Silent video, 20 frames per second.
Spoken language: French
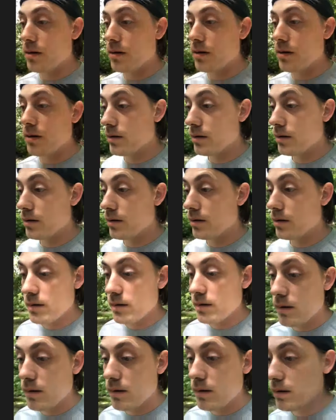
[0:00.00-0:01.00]
je vais
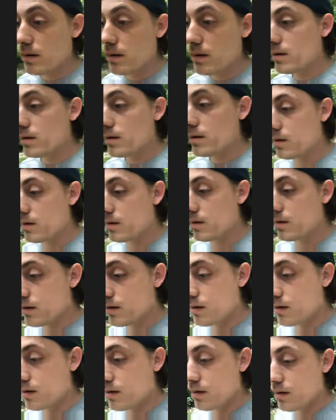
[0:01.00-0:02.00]
citer, euh, c'est
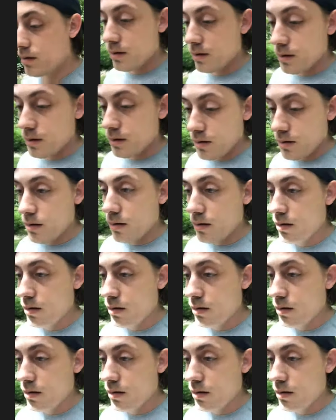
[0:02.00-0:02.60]
euh, Rabelais